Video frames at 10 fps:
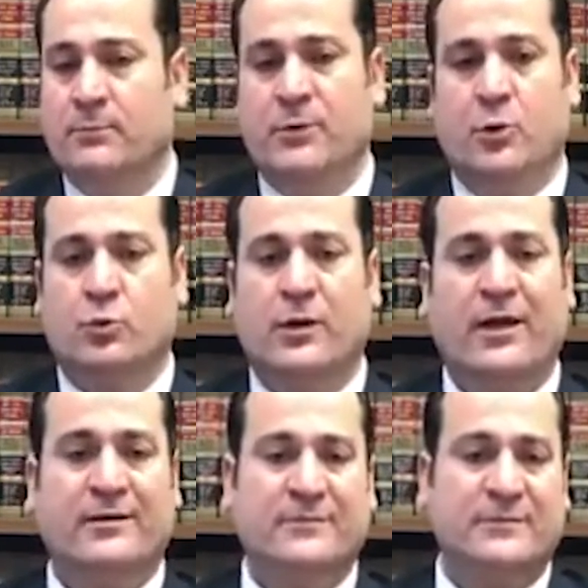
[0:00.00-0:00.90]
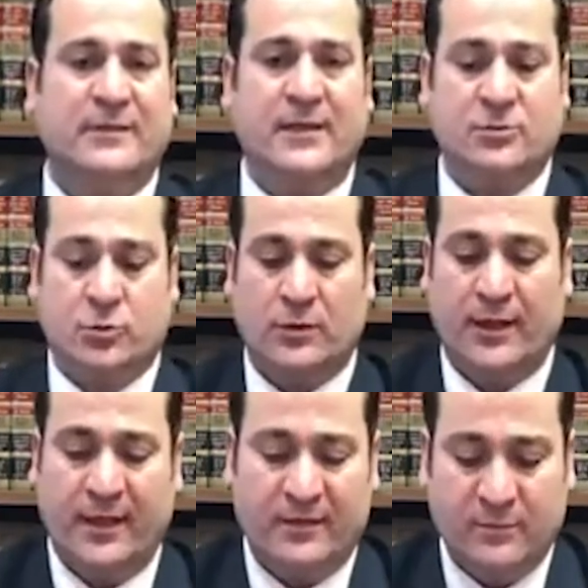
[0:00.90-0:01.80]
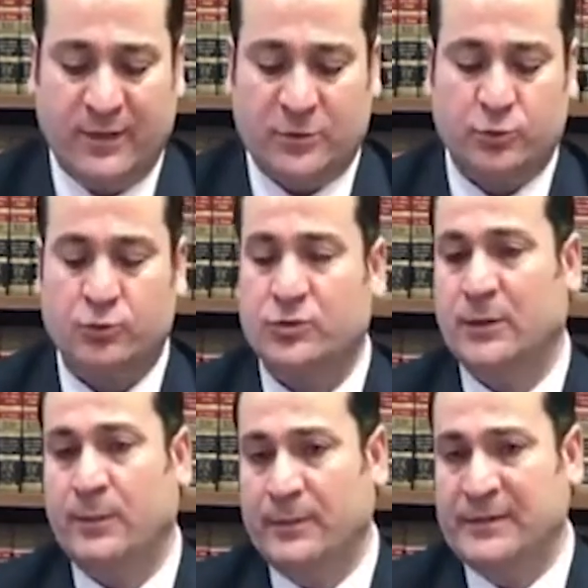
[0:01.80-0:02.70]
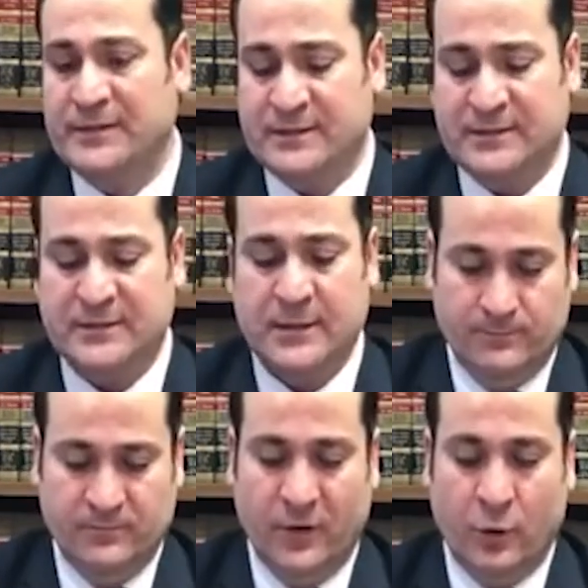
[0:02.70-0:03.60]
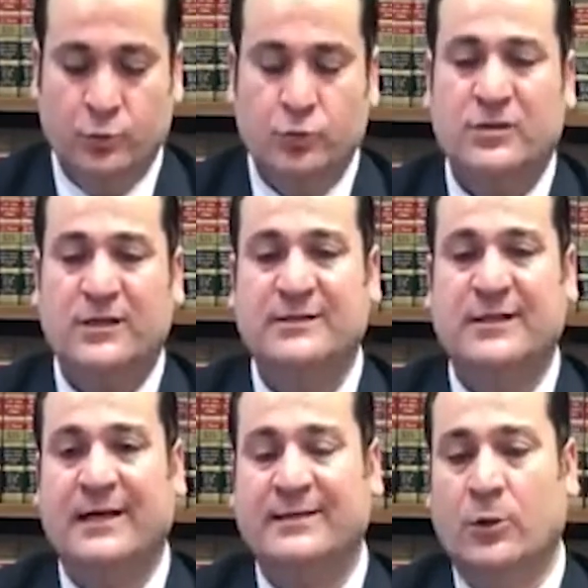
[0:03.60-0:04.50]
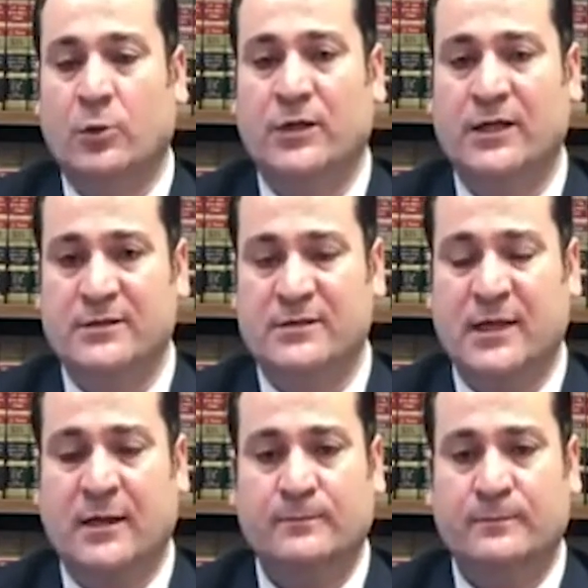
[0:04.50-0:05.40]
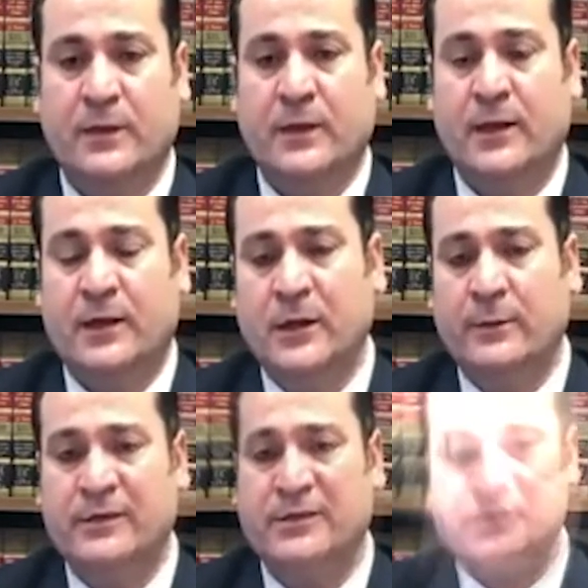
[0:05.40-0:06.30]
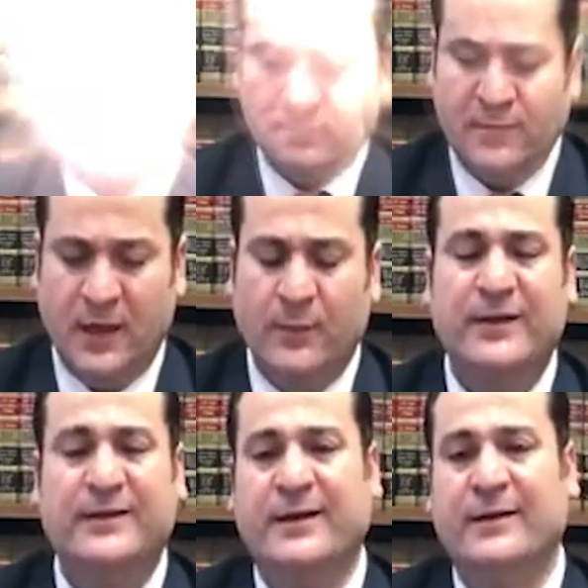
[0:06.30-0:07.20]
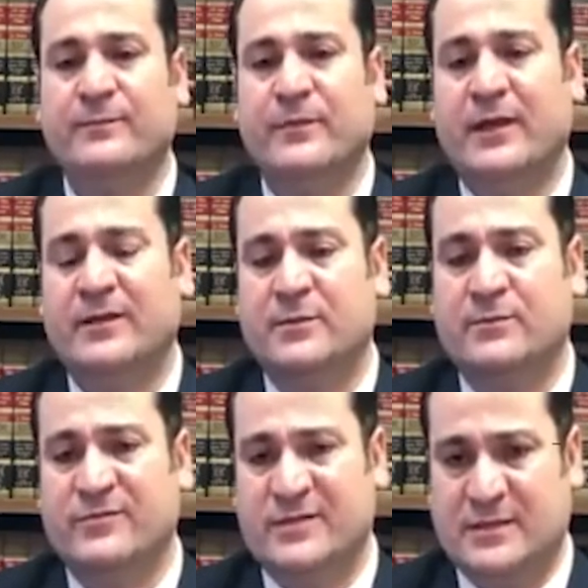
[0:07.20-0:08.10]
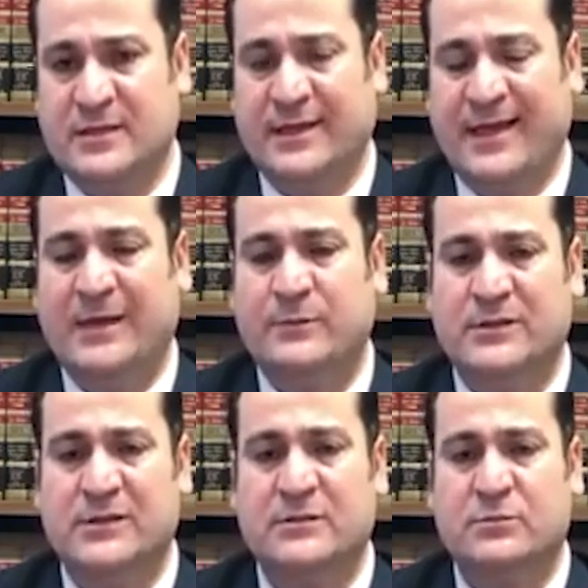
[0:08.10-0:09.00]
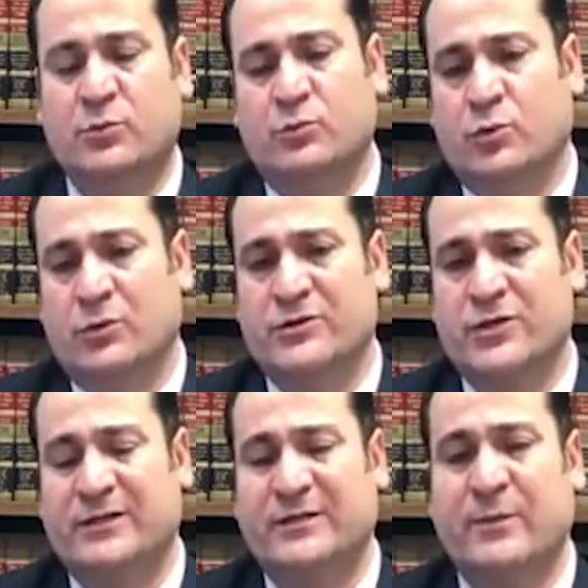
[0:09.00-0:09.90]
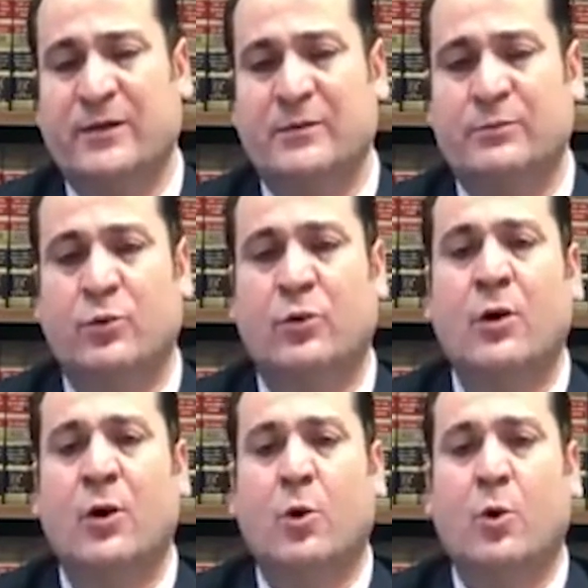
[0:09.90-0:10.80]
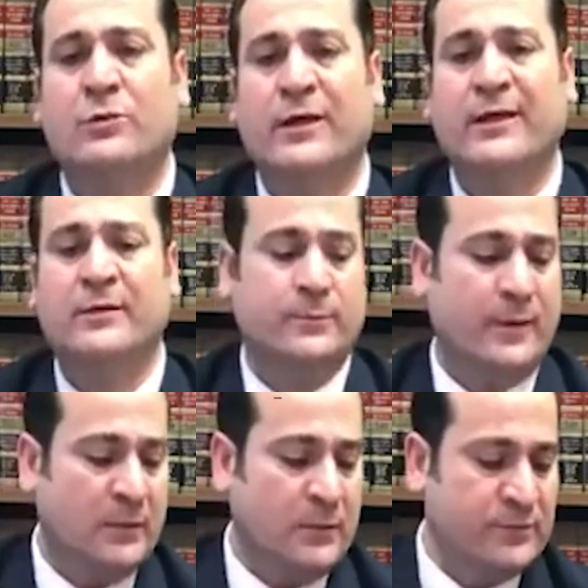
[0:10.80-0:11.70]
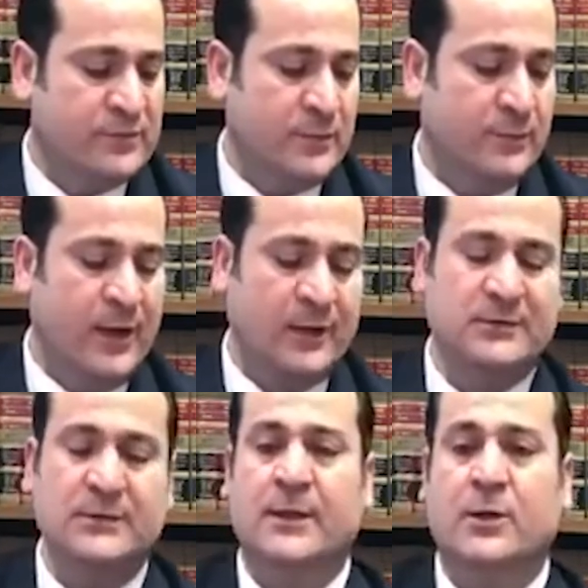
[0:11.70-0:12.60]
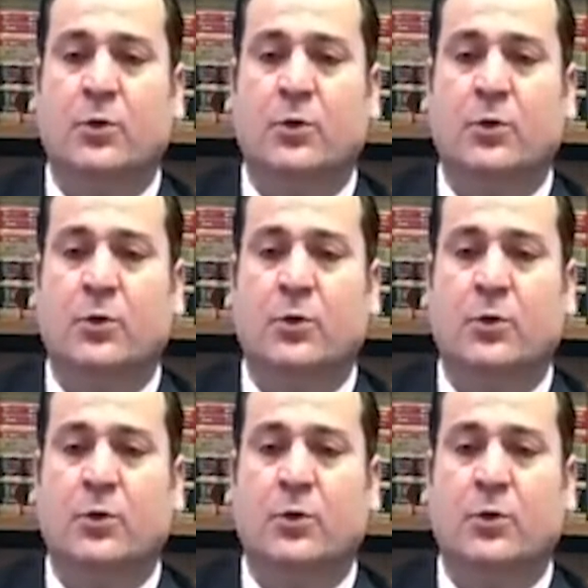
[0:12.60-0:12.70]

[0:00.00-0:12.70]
Bir okul ayarladıktan sonra eğitim başvurunuzu yapabilirsiniz ve onun üzerinden de onayınıza e, alabilirseniz Amerika'ya eğitim vizesiyle gelmeniz mümkün olacak. Tabii ki bu onayı alıp almamanıza bağlı.